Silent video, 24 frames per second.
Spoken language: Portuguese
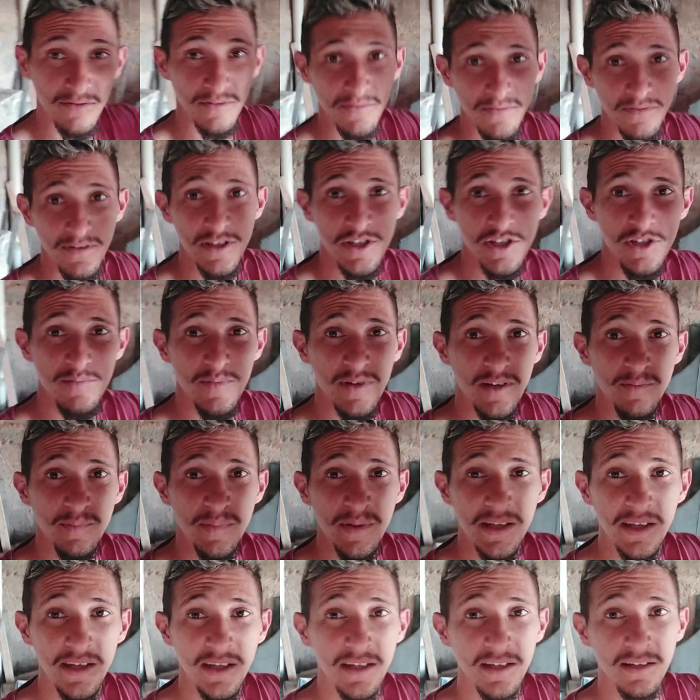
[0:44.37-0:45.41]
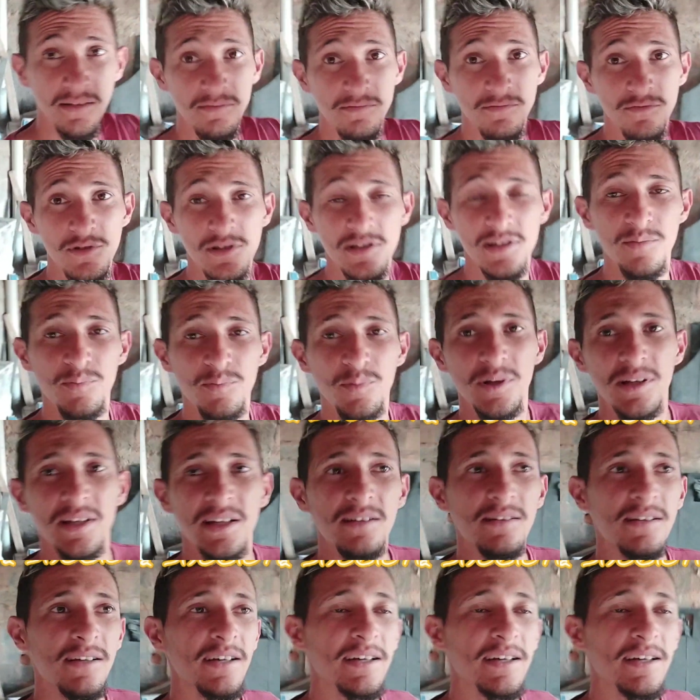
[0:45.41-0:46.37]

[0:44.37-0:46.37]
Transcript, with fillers: Investimento pequeno, você podendo